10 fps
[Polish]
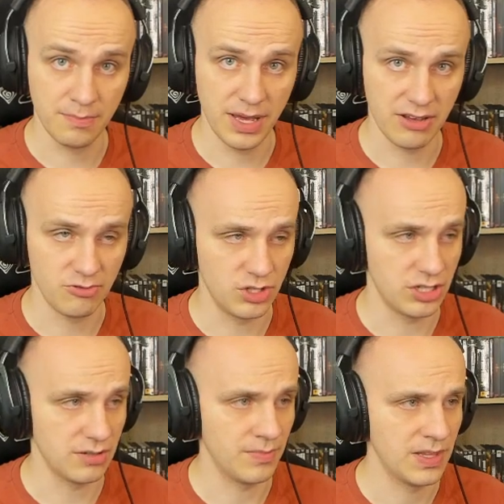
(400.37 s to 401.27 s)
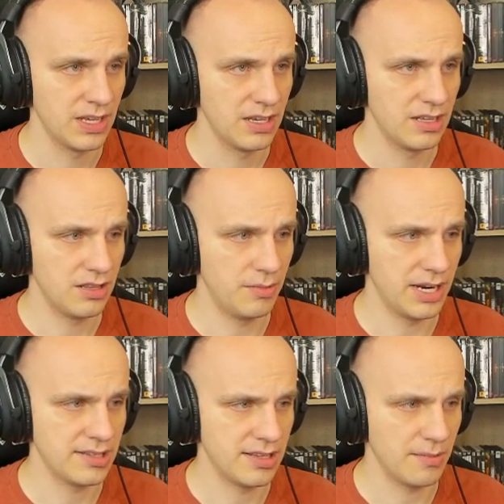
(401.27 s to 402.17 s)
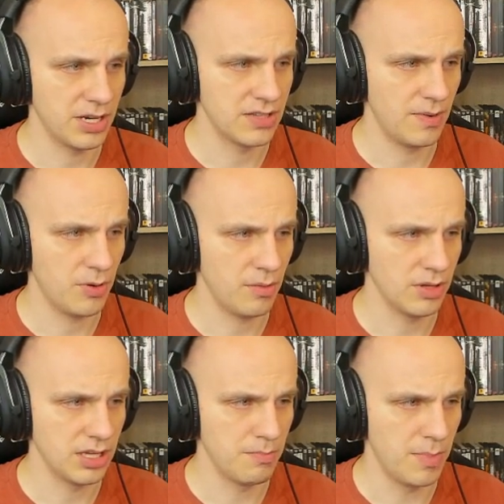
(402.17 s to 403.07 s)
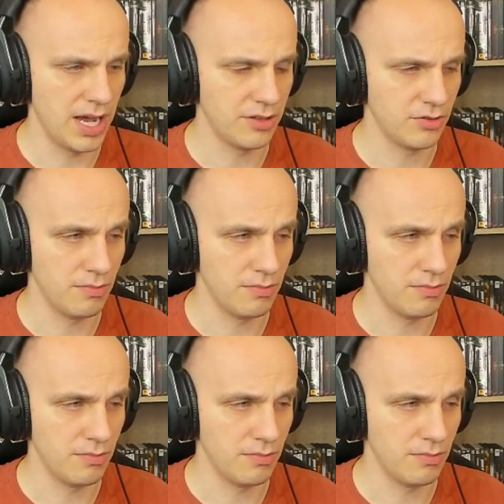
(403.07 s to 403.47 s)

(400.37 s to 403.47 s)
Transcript: będzie. Dobra, co tam masz? Dwa Pokémony, Manon,